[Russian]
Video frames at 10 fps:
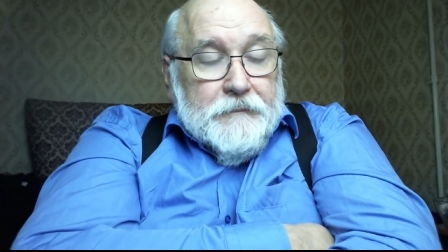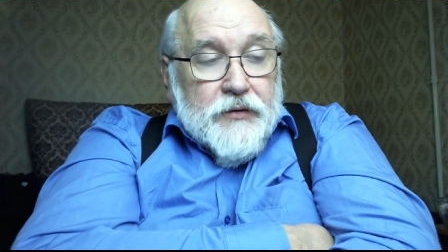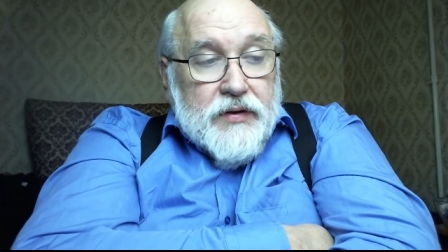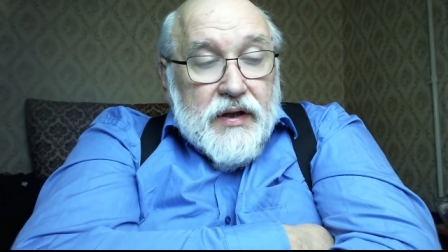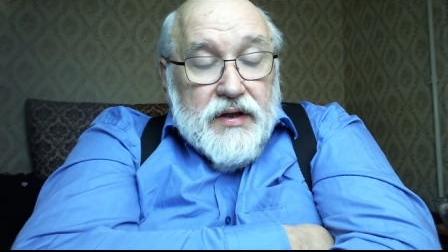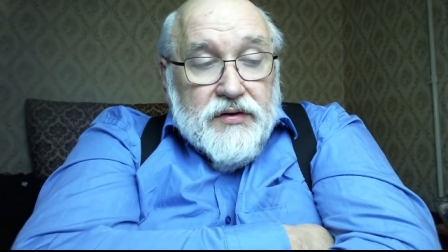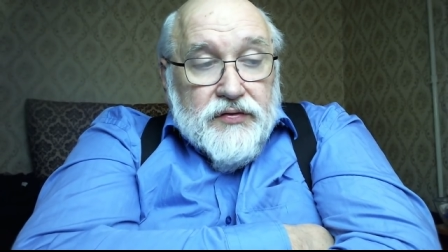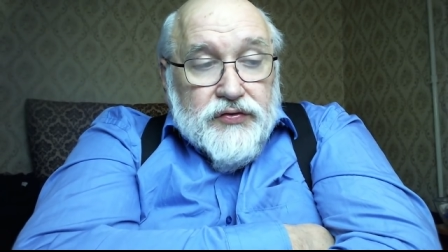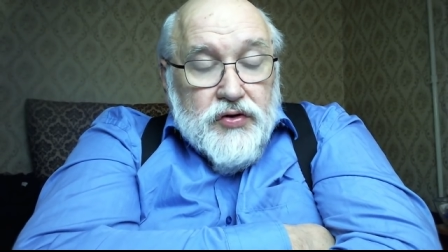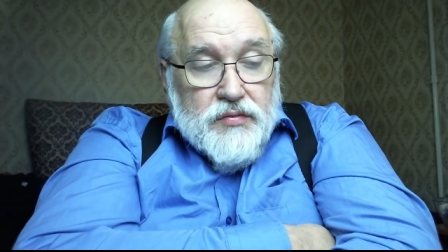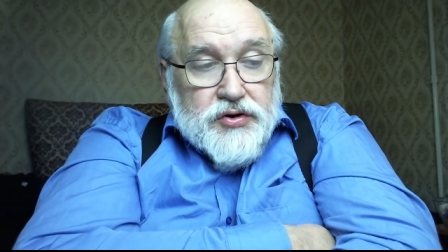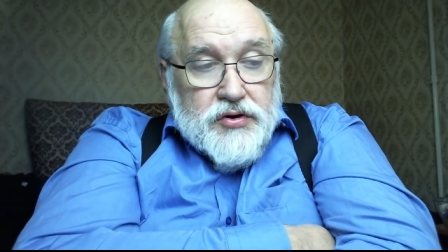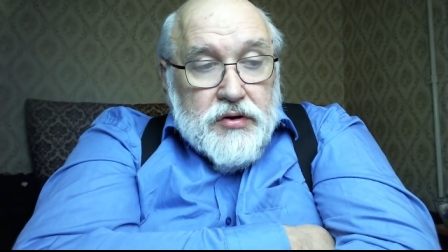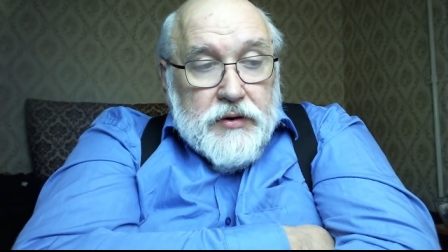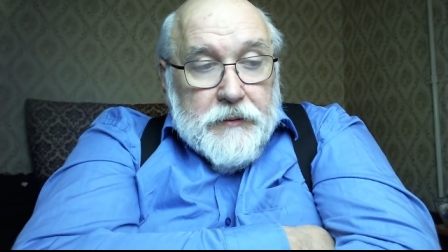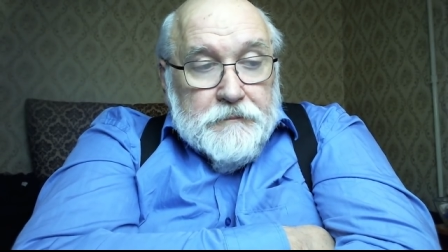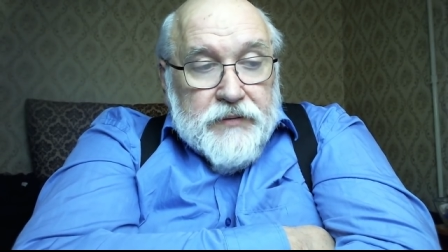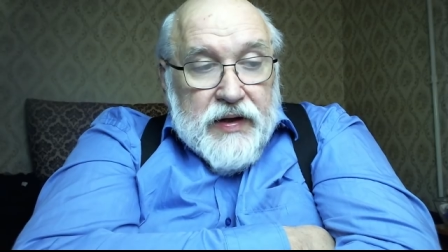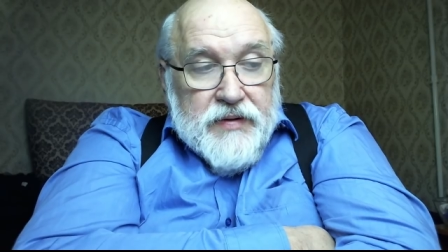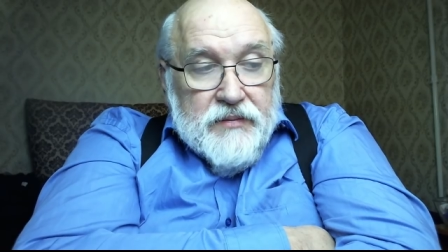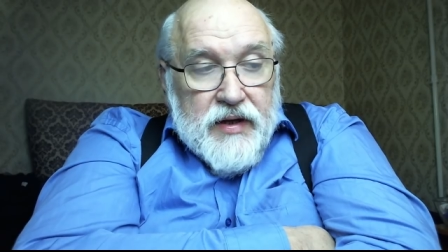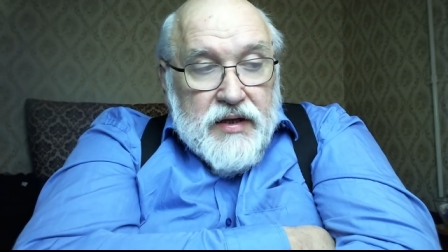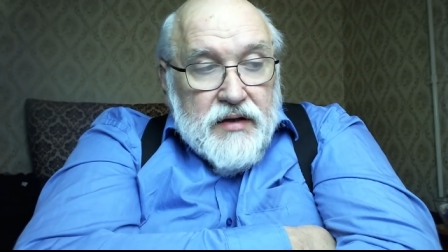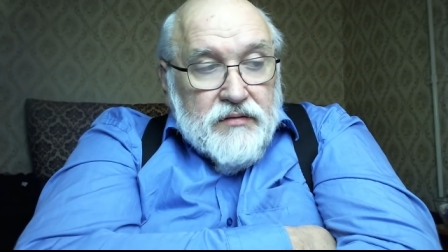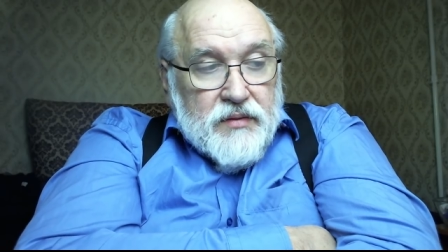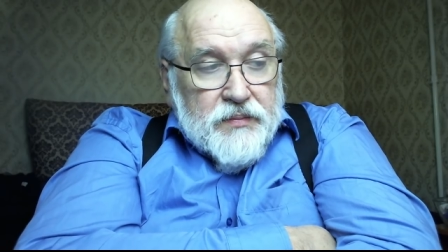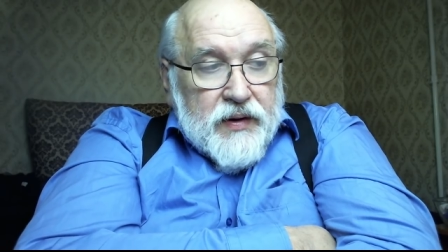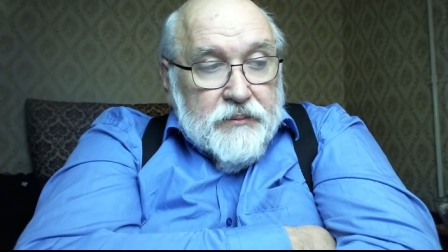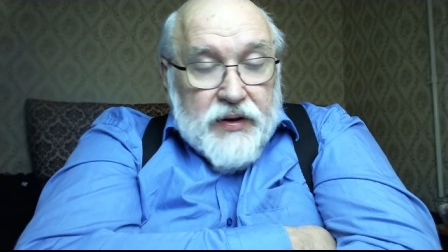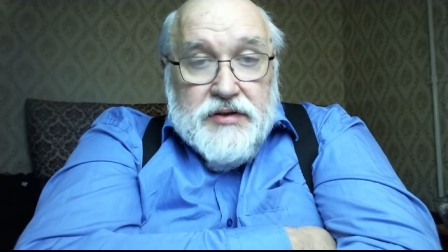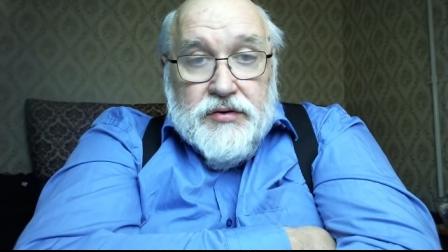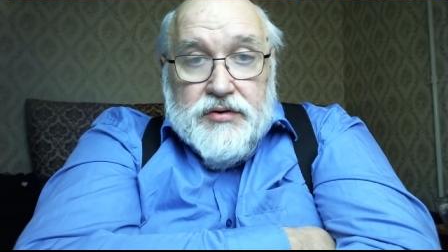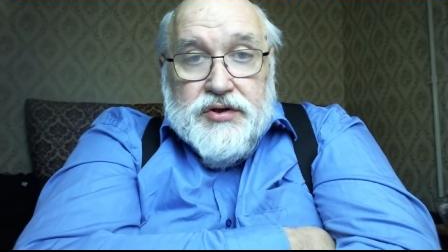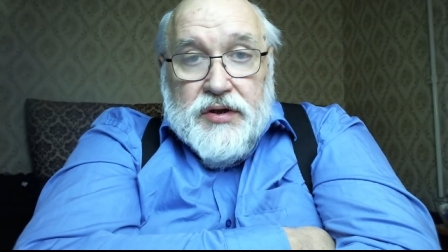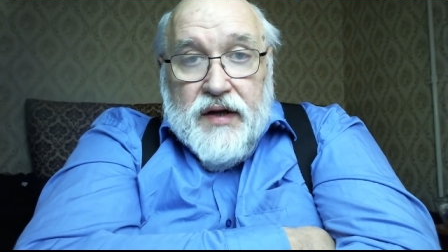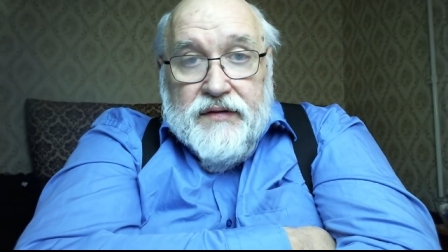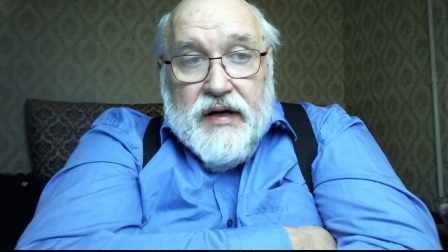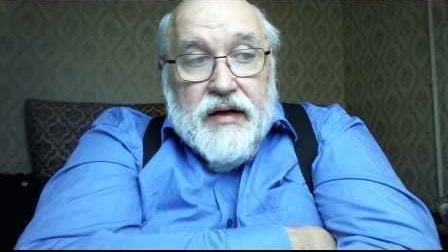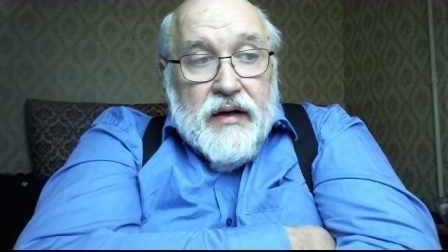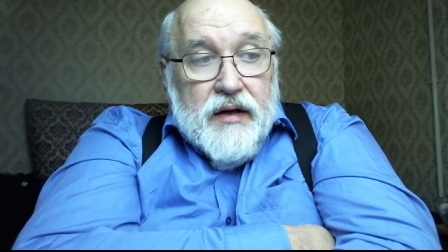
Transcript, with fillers: Но дело-то в том, что, тем не менее, вот простой человек,